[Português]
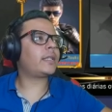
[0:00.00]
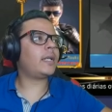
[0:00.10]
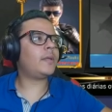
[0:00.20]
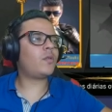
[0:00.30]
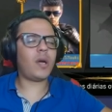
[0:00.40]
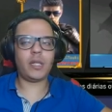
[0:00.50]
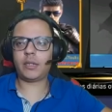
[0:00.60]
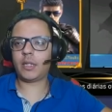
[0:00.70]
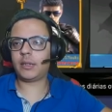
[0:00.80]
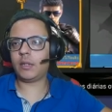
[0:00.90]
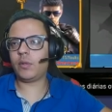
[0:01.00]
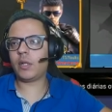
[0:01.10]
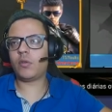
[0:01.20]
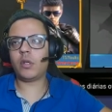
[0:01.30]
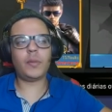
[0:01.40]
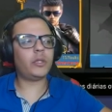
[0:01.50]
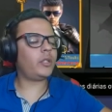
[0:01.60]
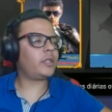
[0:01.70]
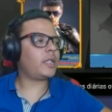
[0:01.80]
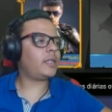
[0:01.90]
Que a M4 ela tem um recoil
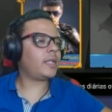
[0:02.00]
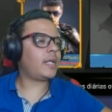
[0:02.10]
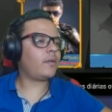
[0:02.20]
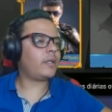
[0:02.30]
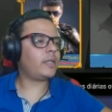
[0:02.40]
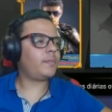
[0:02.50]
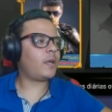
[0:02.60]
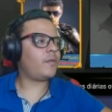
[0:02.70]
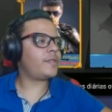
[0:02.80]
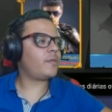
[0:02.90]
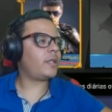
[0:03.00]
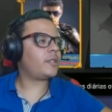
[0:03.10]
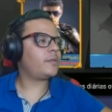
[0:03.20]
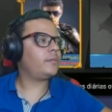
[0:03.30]
menor do que a da K40 Pelvis, eu acho.